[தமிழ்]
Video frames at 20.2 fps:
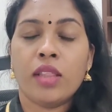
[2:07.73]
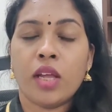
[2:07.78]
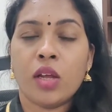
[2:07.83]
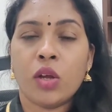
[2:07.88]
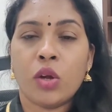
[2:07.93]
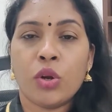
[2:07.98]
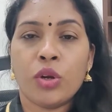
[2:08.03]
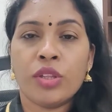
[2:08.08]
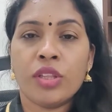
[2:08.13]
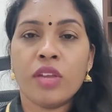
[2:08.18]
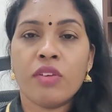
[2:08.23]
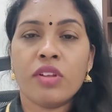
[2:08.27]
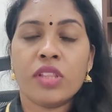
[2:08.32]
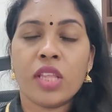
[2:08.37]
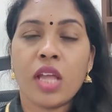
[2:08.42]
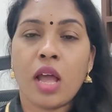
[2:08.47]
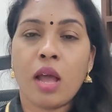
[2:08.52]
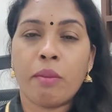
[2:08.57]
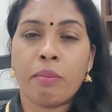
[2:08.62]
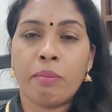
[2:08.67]
தன் குழந்தைய
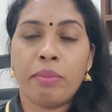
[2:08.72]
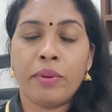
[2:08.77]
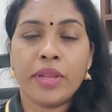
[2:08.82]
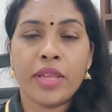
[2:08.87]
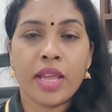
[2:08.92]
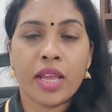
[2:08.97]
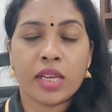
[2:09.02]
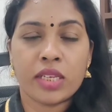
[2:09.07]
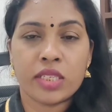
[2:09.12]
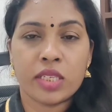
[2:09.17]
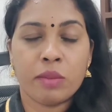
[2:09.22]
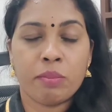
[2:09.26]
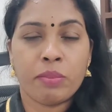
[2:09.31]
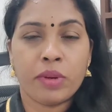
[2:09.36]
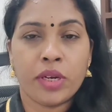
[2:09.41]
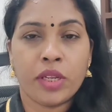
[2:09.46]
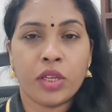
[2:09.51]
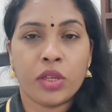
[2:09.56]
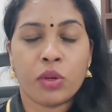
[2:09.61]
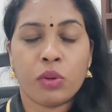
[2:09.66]
வந்து அப்படியே அக்செப்ட்
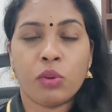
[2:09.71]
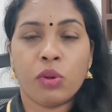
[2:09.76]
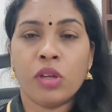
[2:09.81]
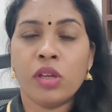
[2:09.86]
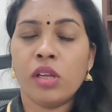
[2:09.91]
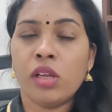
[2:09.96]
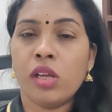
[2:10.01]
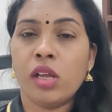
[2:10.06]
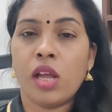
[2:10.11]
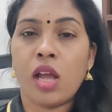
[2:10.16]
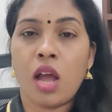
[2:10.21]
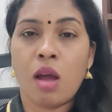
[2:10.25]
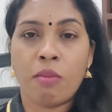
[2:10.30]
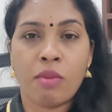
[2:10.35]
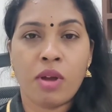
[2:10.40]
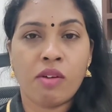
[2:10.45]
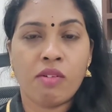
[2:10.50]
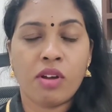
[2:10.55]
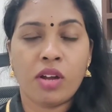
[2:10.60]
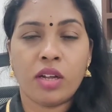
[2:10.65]
பண்ணிக்கிறவங்க
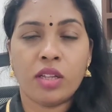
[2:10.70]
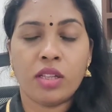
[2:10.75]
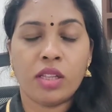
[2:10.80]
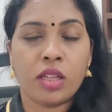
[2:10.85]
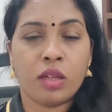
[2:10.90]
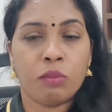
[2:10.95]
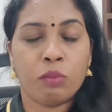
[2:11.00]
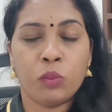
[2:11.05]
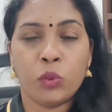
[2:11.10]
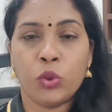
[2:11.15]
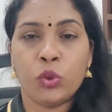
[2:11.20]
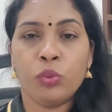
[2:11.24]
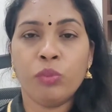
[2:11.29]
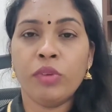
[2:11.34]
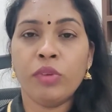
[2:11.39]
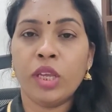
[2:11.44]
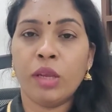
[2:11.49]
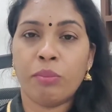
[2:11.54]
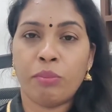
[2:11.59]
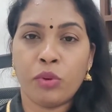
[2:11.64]
அம்மாவால் தான்
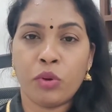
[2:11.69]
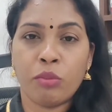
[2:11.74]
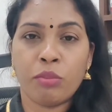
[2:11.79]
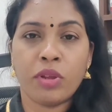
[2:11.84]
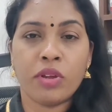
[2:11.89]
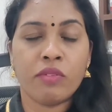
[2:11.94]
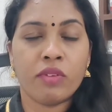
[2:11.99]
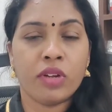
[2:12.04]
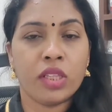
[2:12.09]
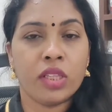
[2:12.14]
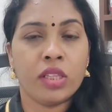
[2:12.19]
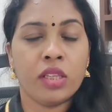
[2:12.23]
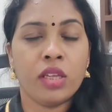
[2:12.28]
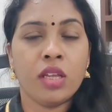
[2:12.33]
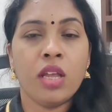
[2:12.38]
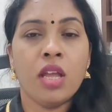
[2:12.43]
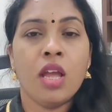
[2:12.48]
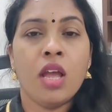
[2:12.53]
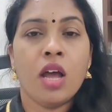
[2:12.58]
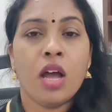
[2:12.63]
முடியும் எப்போவுமே வந்து
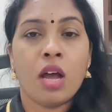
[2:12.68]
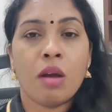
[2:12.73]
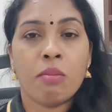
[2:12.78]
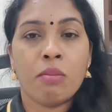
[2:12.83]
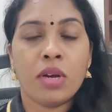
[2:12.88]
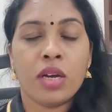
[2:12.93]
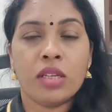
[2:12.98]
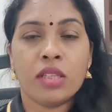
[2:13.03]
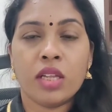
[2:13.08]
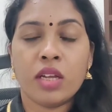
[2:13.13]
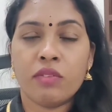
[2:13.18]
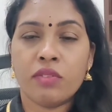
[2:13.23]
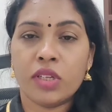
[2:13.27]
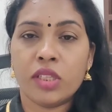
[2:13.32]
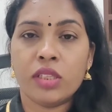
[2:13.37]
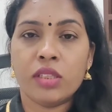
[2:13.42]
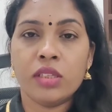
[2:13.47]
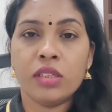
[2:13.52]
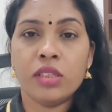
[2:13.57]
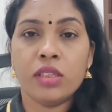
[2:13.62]
அம்மா தான்
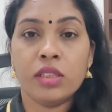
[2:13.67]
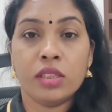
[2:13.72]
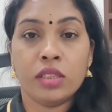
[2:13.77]
வந்து